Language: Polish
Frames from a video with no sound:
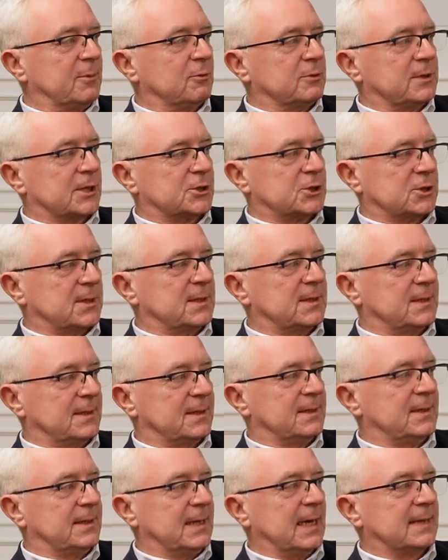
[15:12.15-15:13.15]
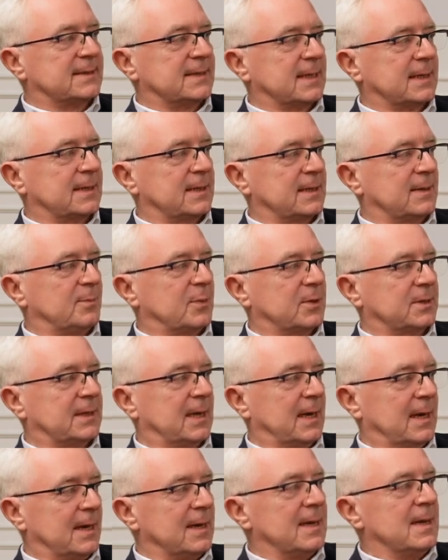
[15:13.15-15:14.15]
Był też e, Jacek
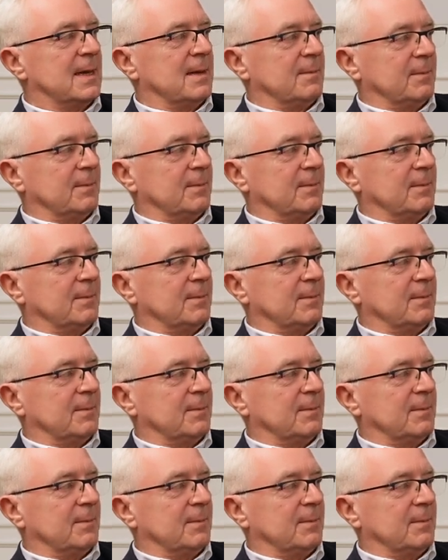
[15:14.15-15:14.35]
Portala.